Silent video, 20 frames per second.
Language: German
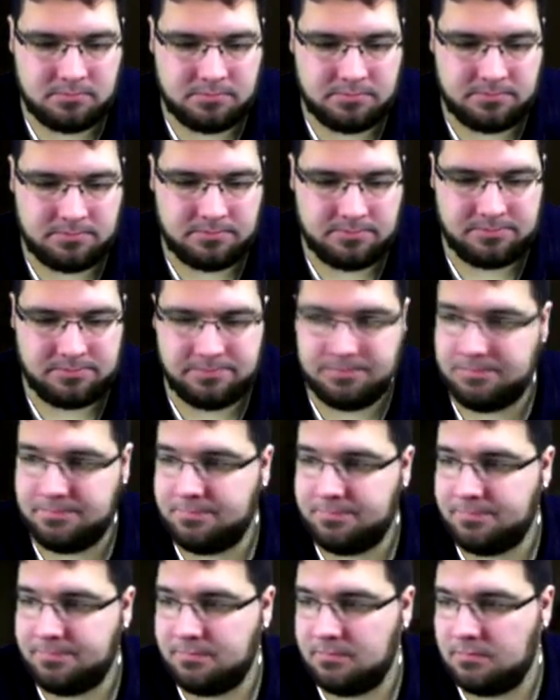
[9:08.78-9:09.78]
Hm.
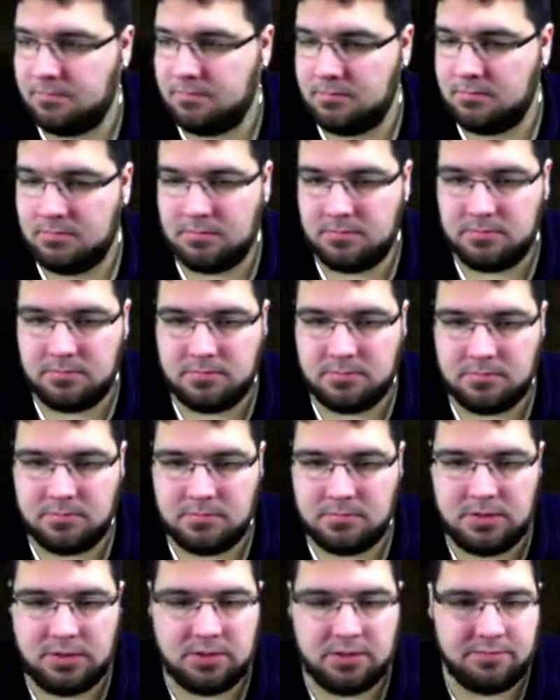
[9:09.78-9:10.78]

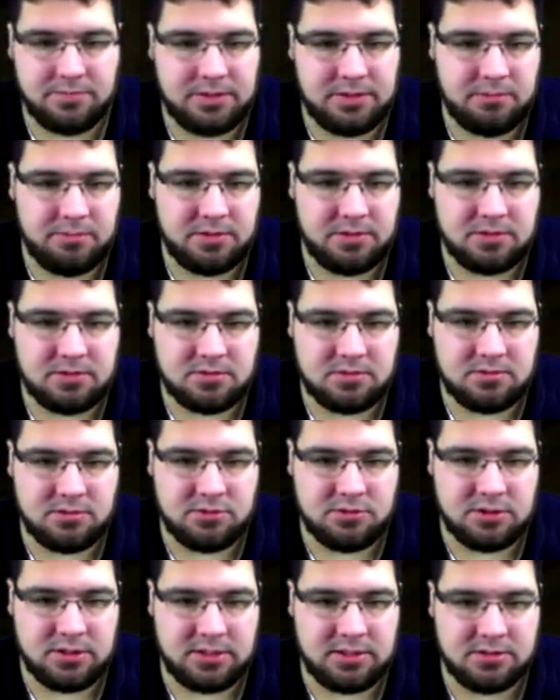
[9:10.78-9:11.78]
Ja, wir nehmen jetzt
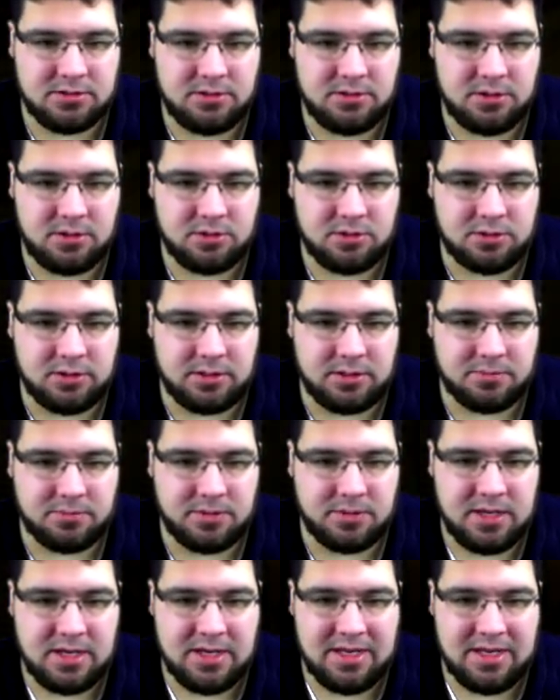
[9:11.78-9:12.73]
das Eisen hier auch direkt mit.